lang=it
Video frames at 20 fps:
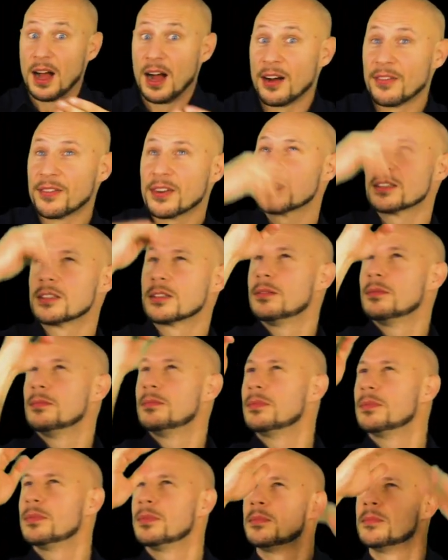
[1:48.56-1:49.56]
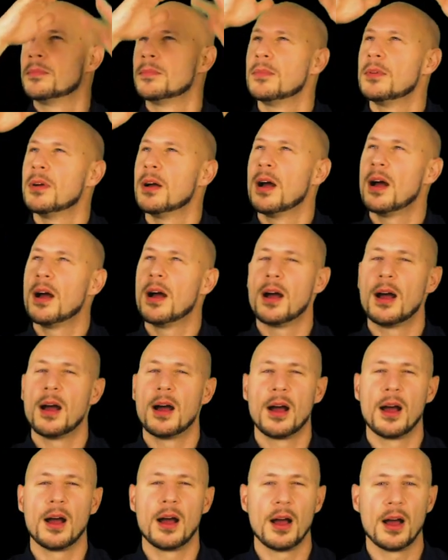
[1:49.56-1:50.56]
molto decorato, in cui
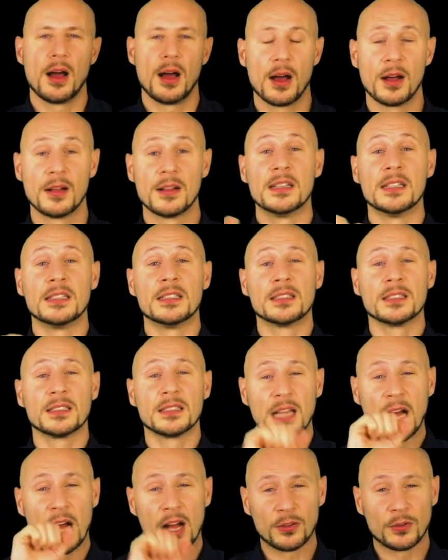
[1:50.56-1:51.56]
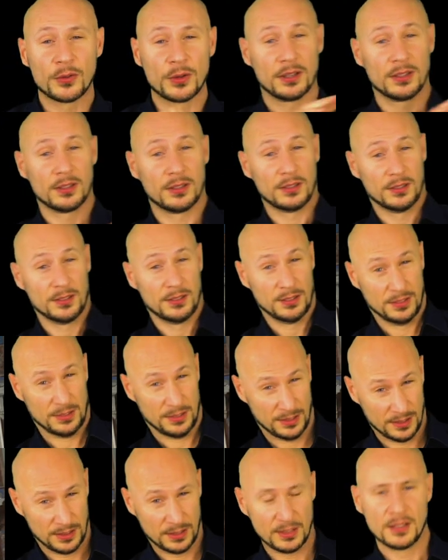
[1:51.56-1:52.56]
spiccano naturalmente gli
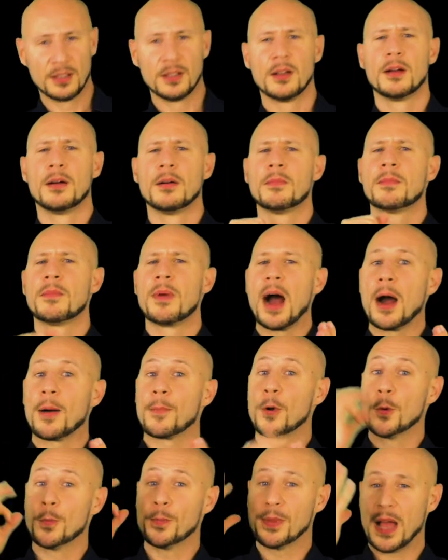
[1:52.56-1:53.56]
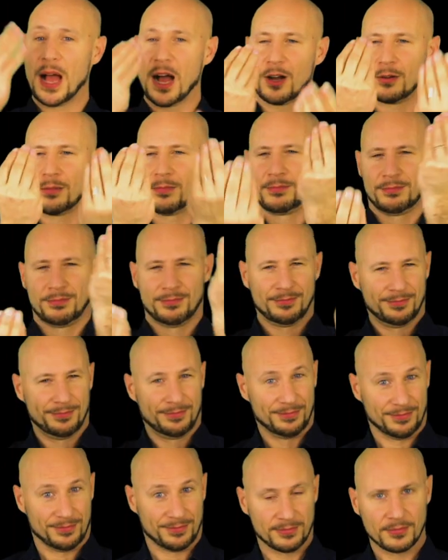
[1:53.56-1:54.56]
affreschi della volta, gli affreschi delle
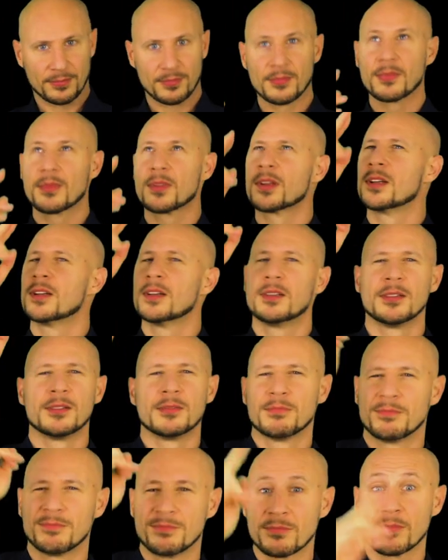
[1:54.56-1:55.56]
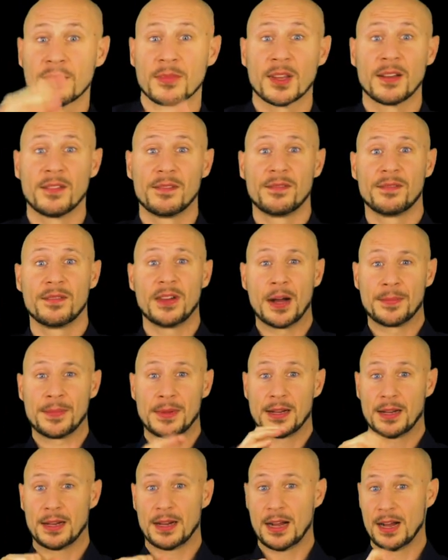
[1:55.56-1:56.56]
pareti, i busti e le statue in marmo
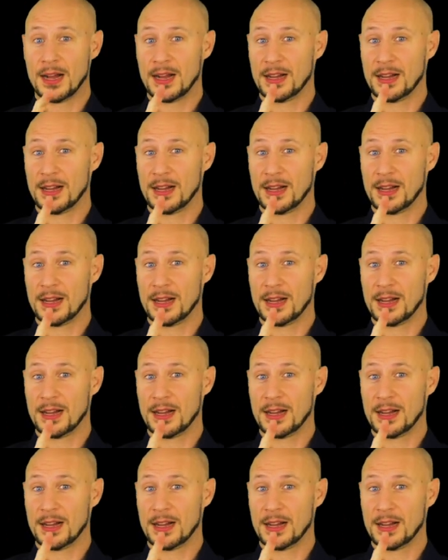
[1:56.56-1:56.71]
bianco.